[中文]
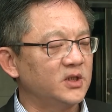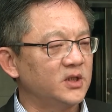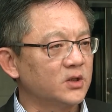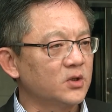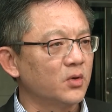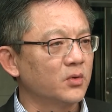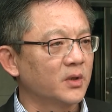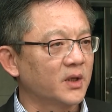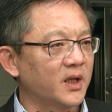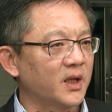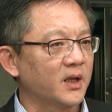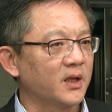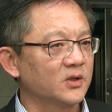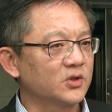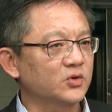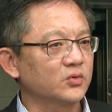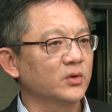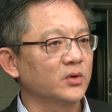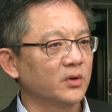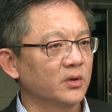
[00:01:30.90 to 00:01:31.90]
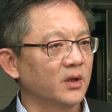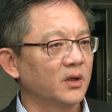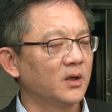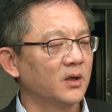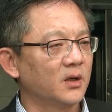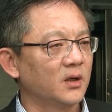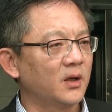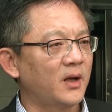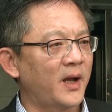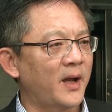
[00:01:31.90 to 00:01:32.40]
提供给所有
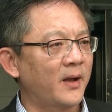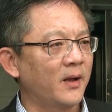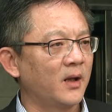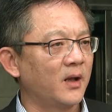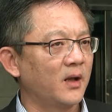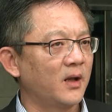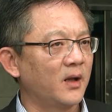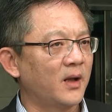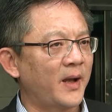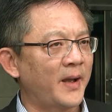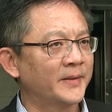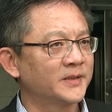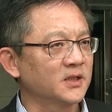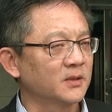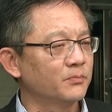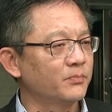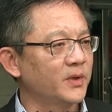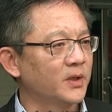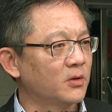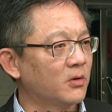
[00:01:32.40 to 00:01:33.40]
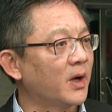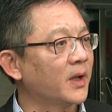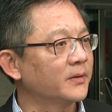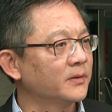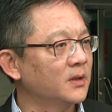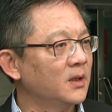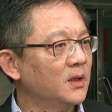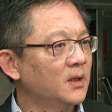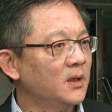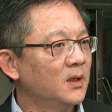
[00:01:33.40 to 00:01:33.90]
的呃癌症病患。
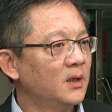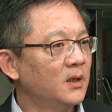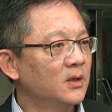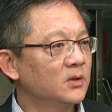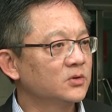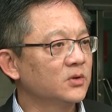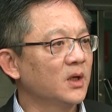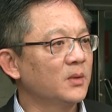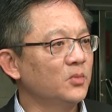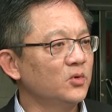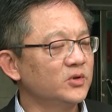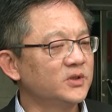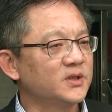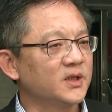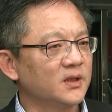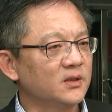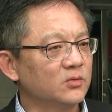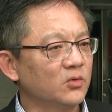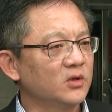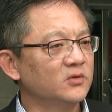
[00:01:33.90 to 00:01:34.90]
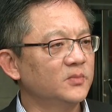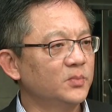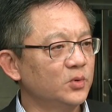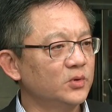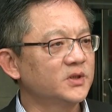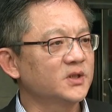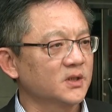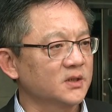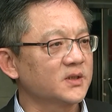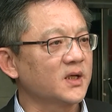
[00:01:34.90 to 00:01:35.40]
虽然目前卫生
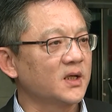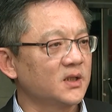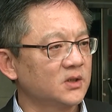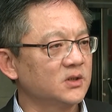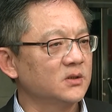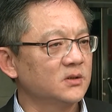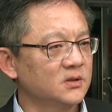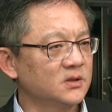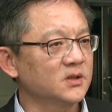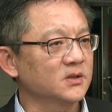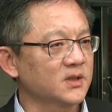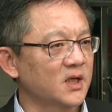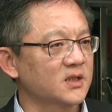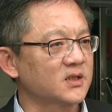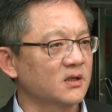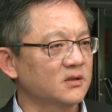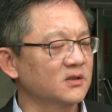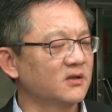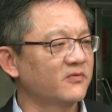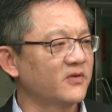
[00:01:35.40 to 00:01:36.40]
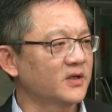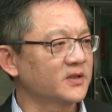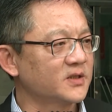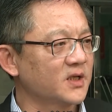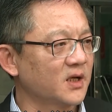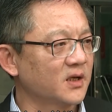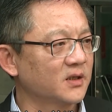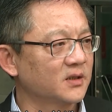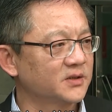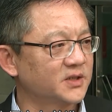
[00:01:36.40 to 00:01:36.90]
部正在正在朝这个方
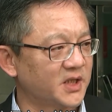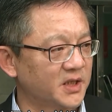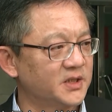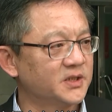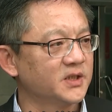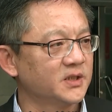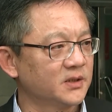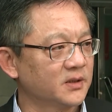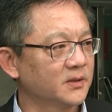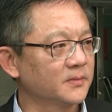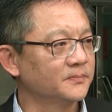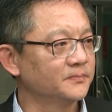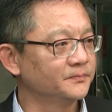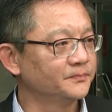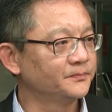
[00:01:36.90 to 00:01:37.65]
向前进。